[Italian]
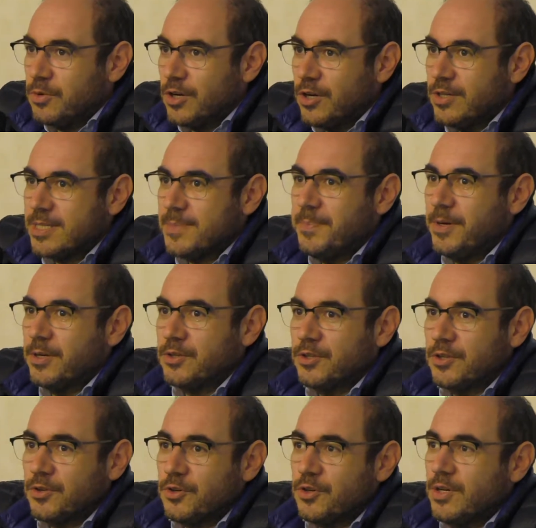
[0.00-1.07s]
no?
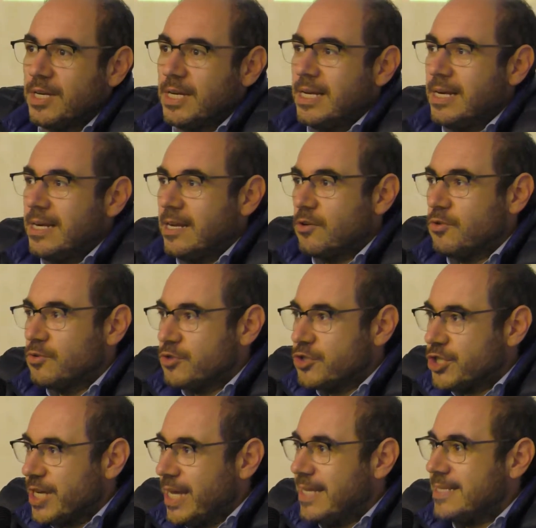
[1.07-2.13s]
esportano la
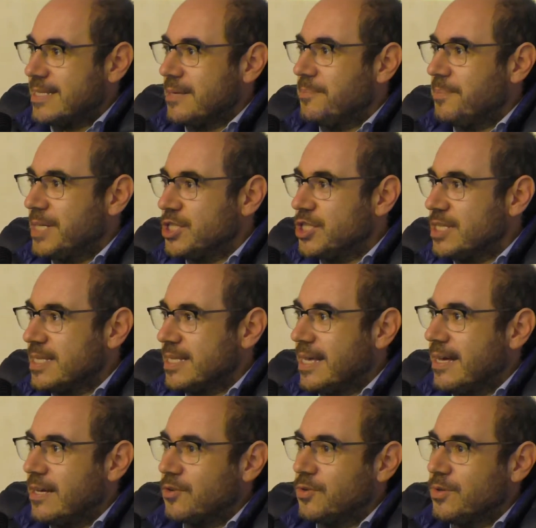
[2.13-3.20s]
conoscenza, il
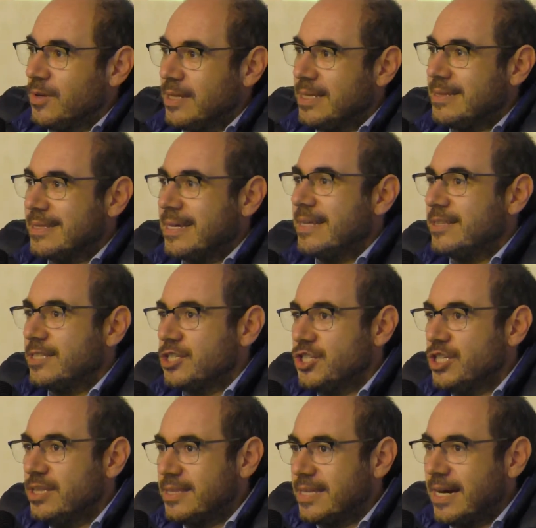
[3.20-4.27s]
magistero in tante
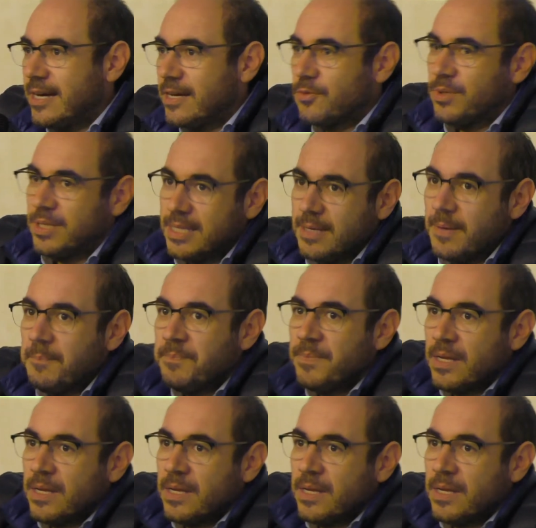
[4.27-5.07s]
città e quindi